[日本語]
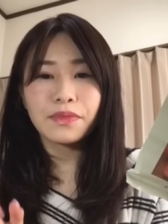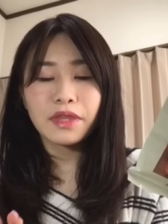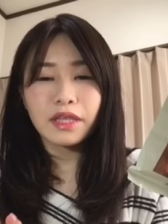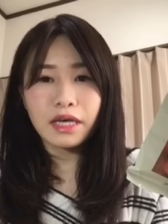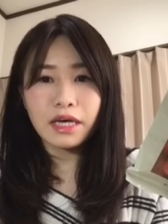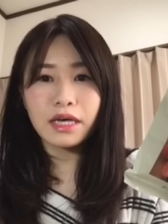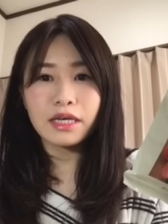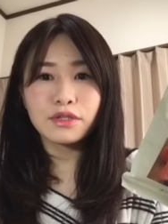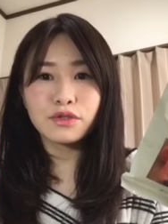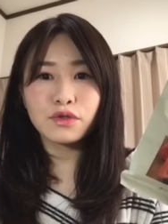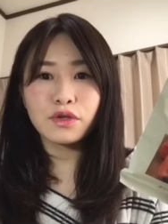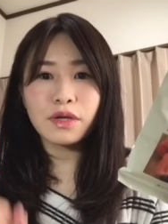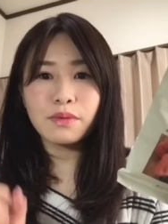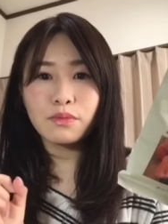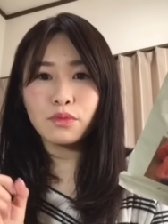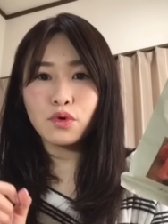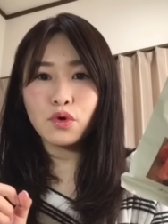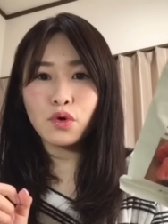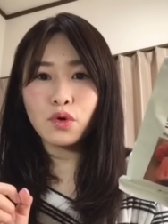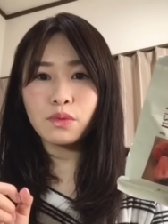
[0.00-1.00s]
はい、それ
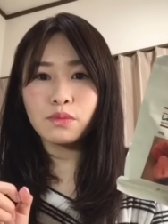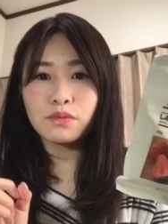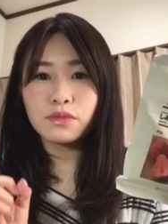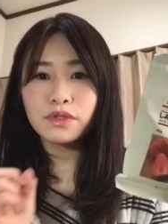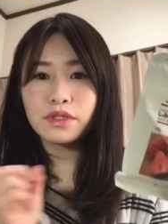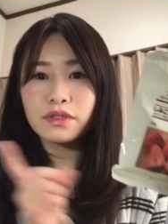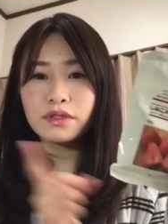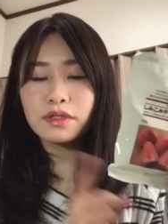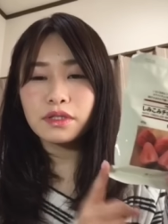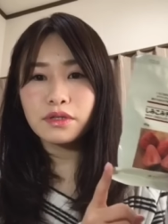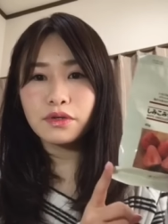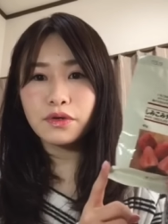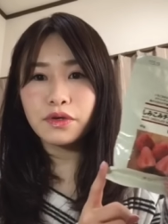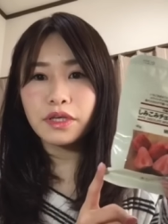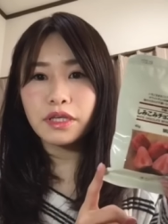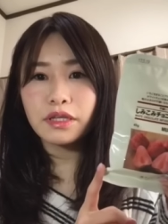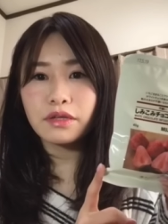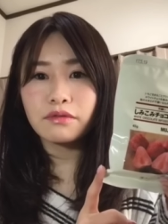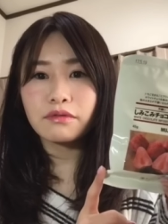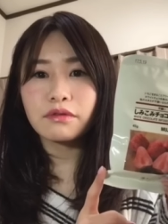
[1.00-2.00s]
も無印良
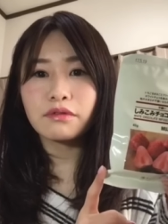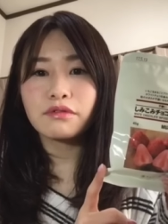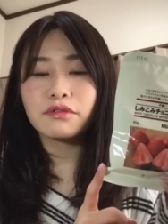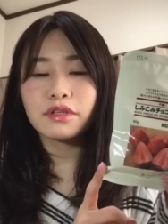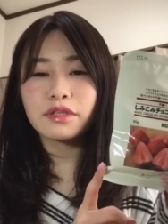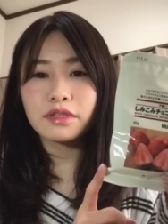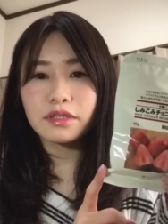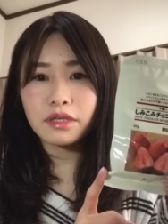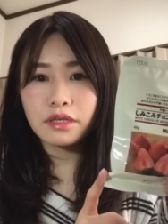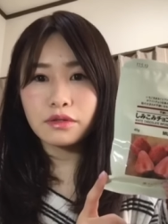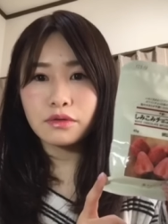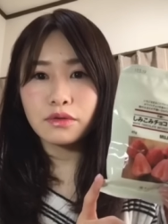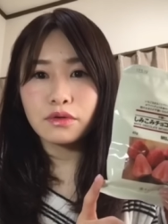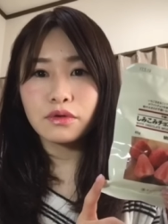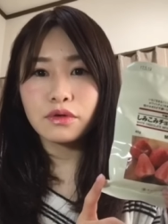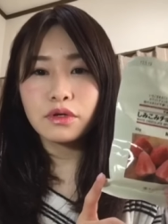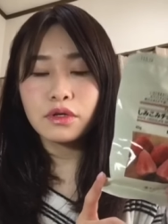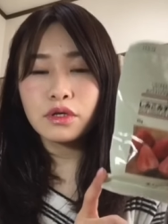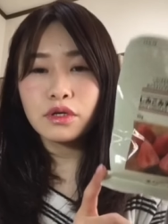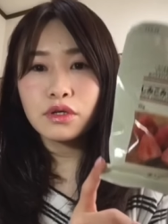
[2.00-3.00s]
品で売ってるんですけ
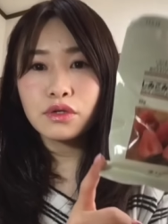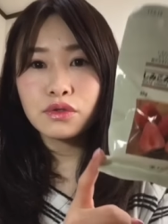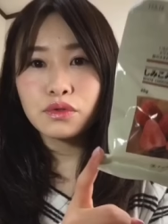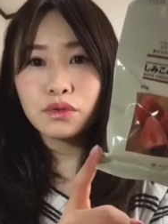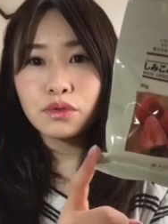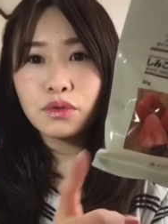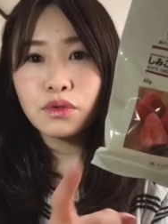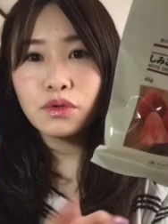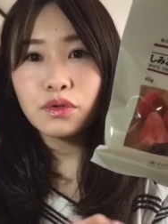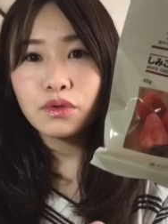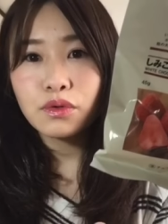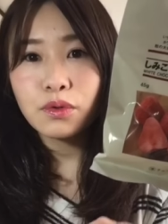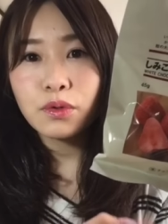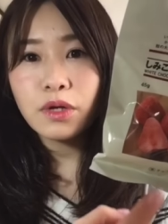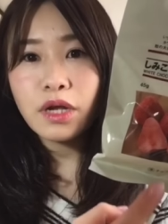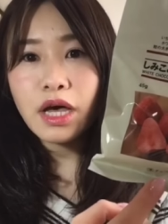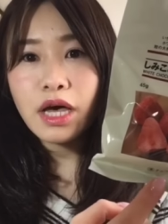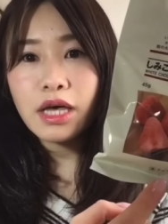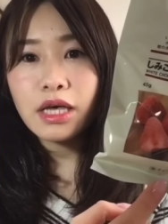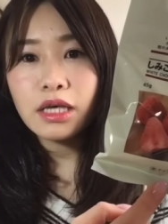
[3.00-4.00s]
ど、その
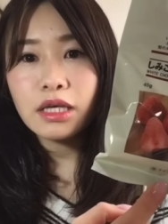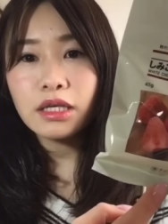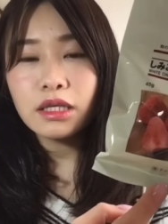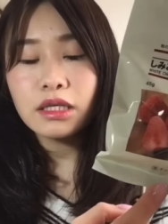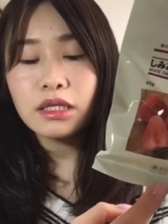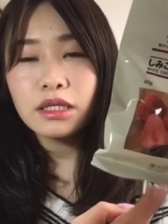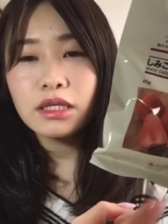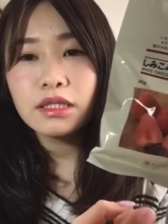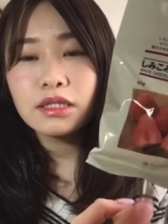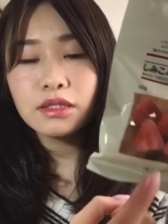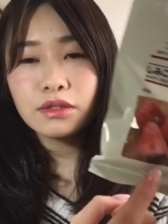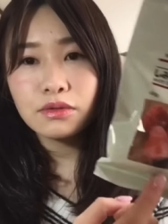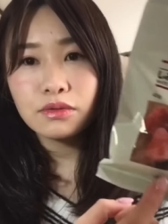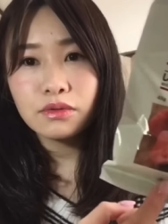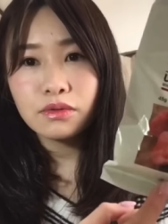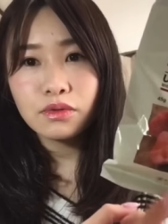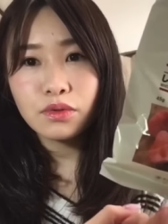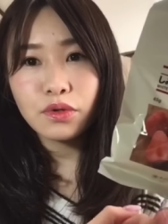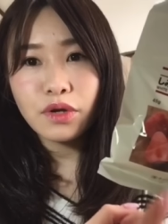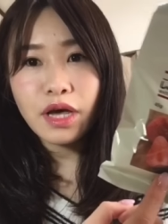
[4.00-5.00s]
ドライいち、
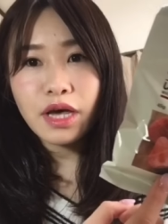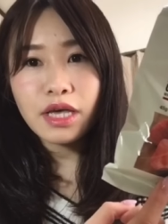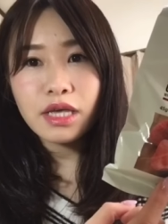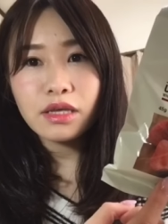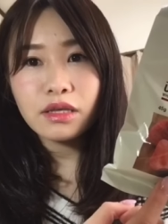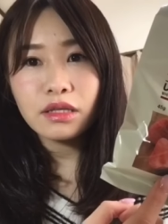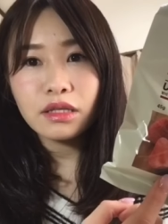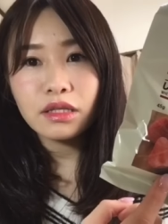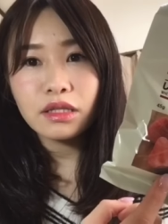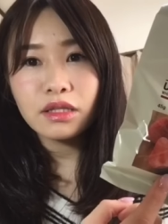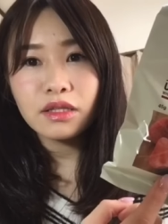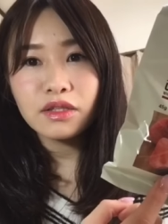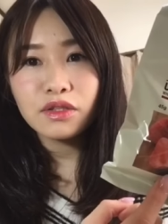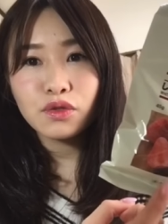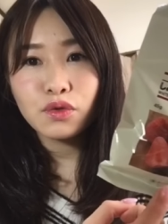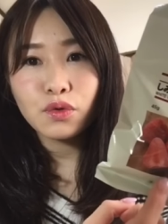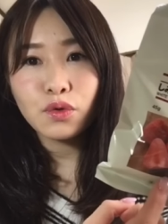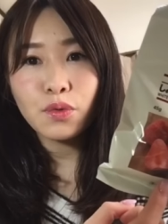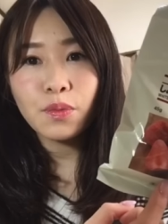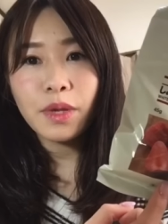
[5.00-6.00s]
ドライ
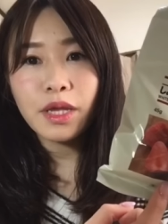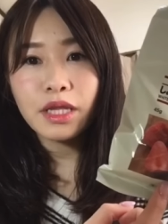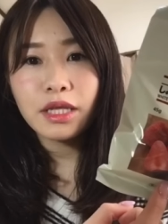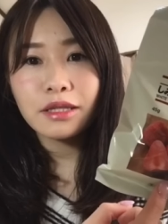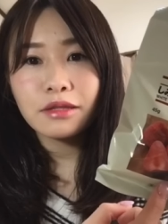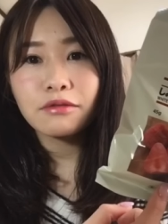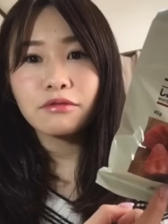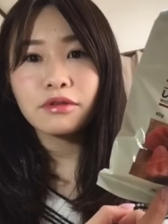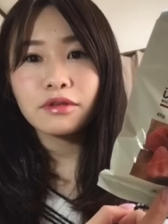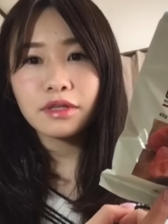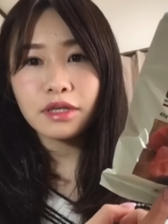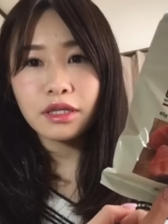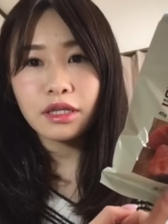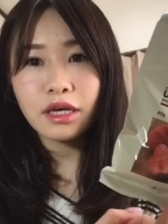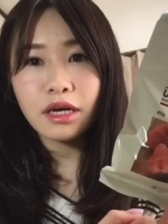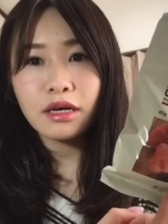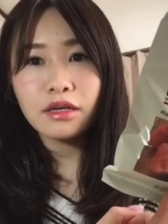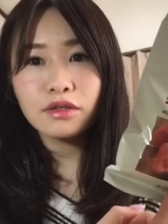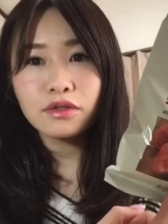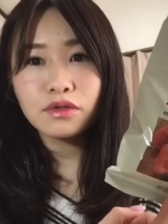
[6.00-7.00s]
ストロベリーっていうんですかね、
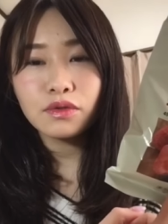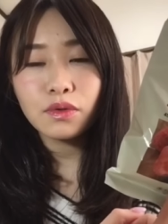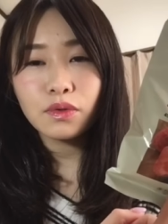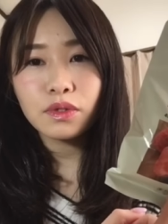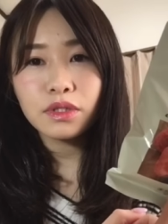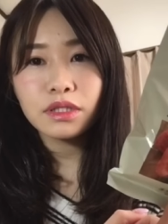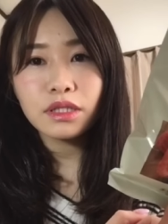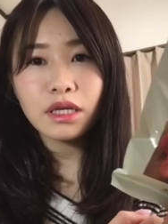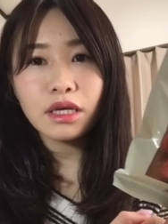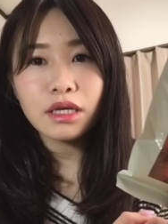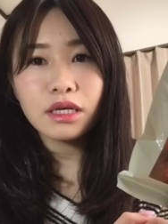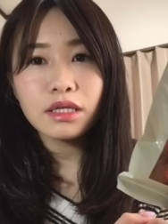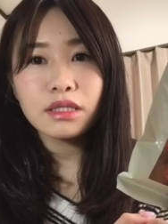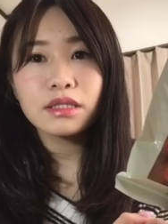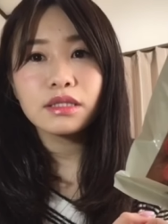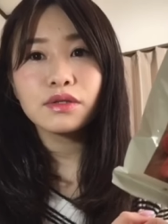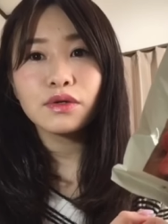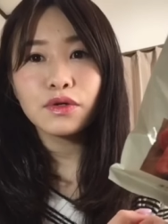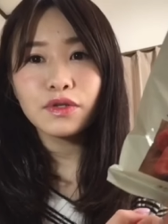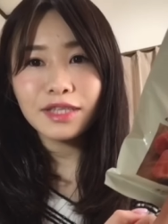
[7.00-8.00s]
乾燥したい
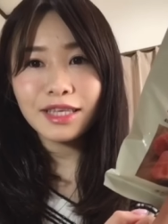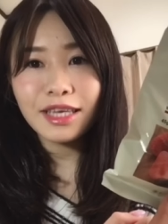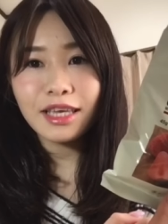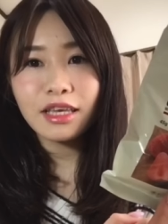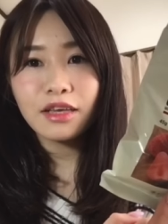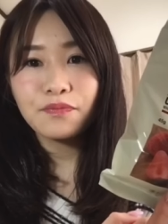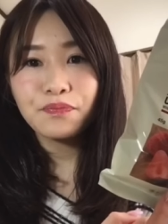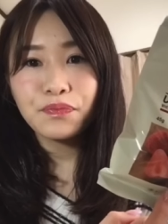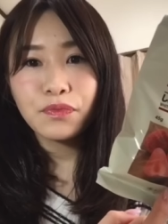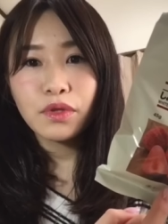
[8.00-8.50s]
ちごに、